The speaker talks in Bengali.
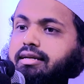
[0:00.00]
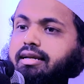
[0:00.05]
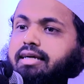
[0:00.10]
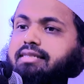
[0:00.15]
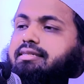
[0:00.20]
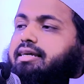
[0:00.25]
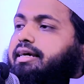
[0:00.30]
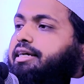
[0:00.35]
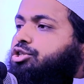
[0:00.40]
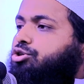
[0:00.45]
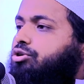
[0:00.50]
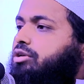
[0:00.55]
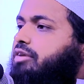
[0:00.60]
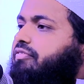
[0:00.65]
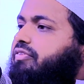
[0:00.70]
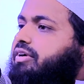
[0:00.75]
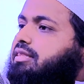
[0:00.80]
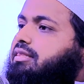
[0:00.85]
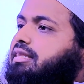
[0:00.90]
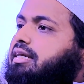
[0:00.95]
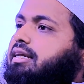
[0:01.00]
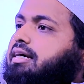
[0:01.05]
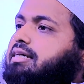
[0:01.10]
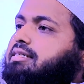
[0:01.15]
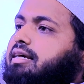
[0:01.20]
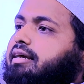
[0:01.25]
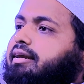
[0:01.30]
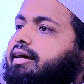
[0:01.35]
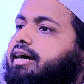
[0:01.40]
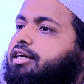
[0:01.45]
নাসাই শরীফের তিন
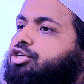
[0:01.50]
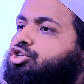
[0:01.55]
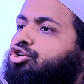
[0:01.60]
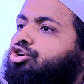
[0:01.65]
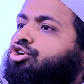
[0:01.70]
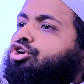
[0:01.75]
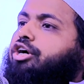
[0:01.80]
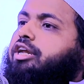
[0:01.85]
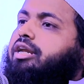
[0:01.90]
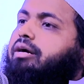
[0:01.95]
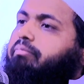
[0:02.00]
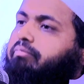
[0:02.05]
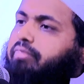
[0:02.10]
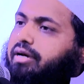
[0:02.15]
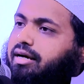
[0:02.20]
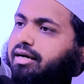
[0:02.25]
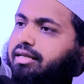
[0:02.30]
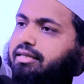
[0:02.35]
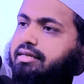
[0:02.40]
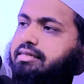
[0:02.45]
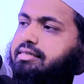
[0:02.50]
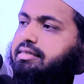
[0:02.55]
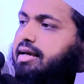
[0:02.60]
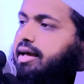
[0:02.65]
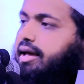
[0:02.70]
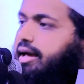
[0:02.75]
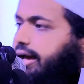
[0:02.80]
হাজার একশো নয় নম্বর হাদিস